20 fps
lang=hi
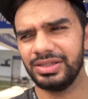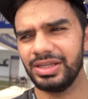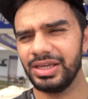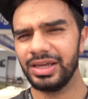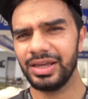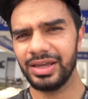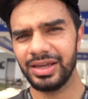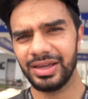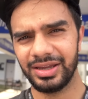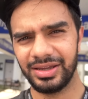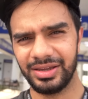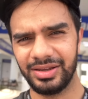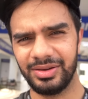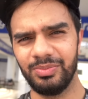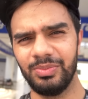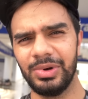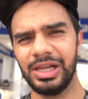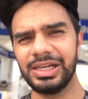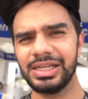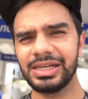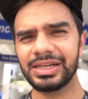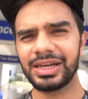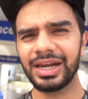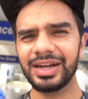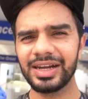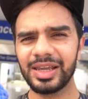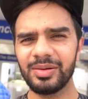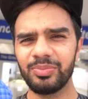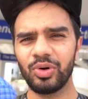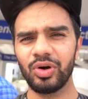ये मलिर
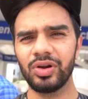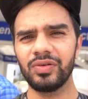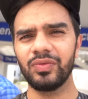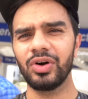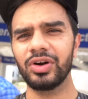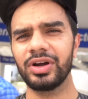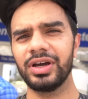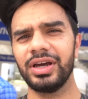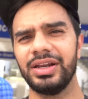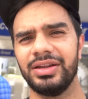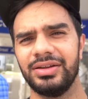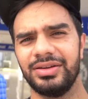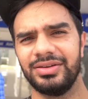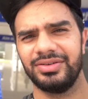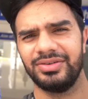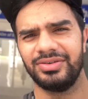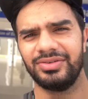कैंड के पॉल वॉकर हैं